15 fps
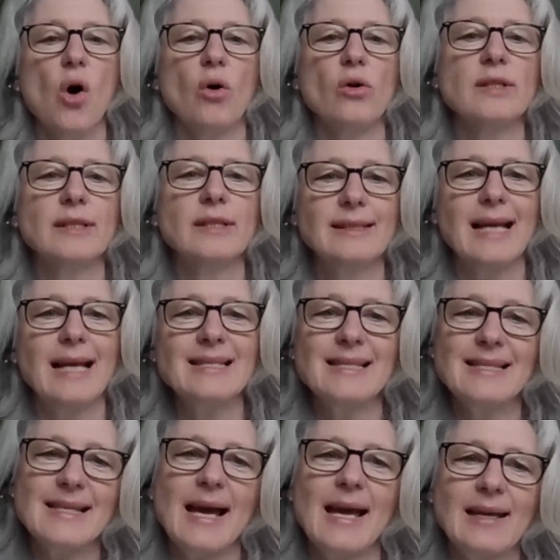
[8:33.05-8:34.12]
Und das
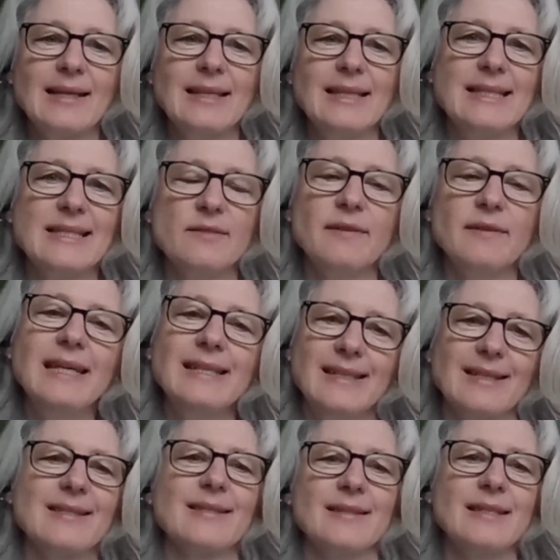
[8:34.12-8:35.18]
ist eigentlich das
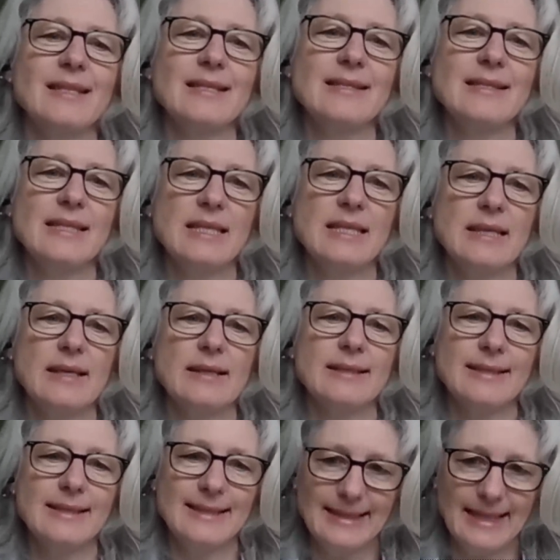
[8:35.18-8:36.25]
Wichtigste, das ich
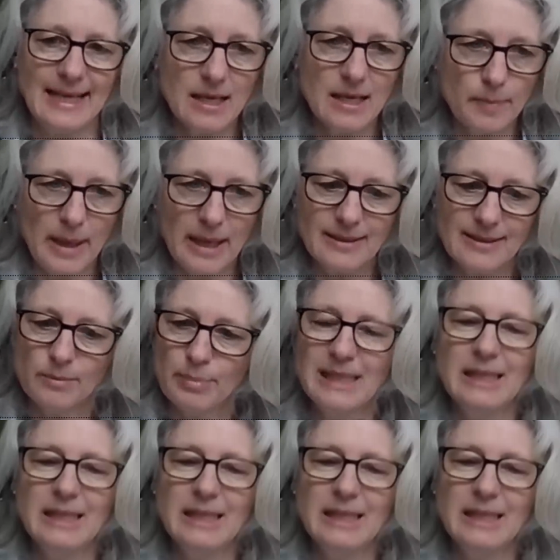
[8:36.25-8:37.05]
äh, sehe bei diesen